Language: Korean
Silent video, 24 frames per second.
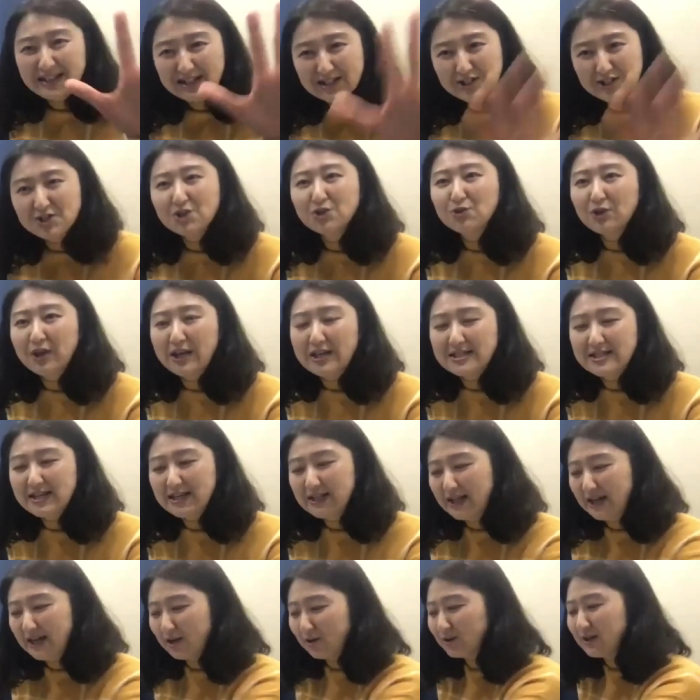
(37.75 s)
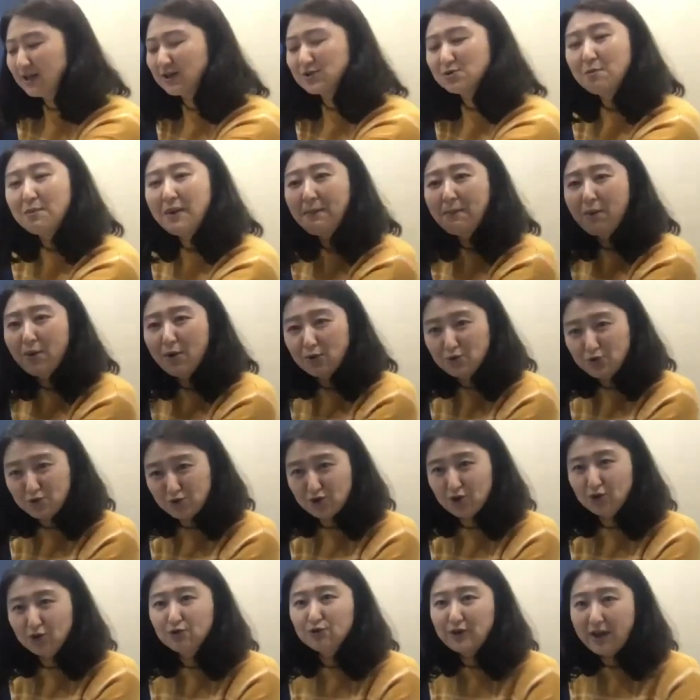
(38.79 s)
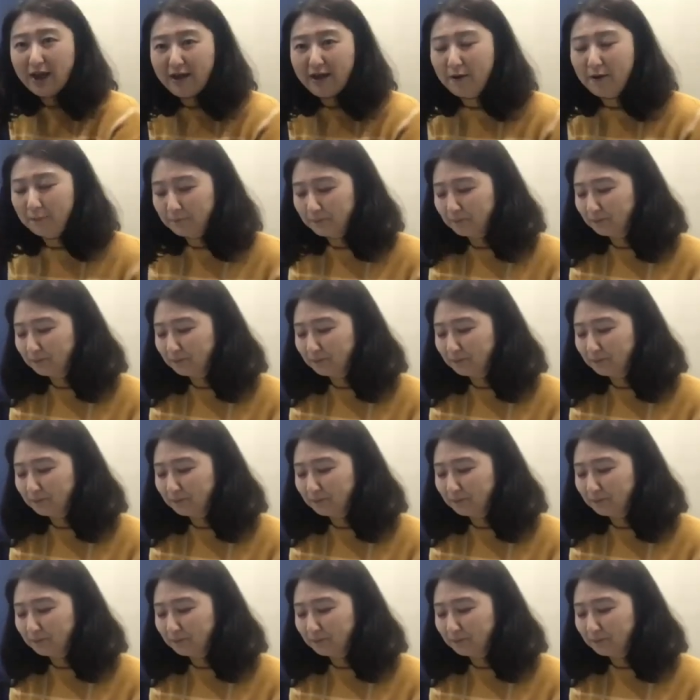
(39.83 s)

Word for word: 끄셔도 괜찮아요. 그냥 손만 보여주셔도 돼요.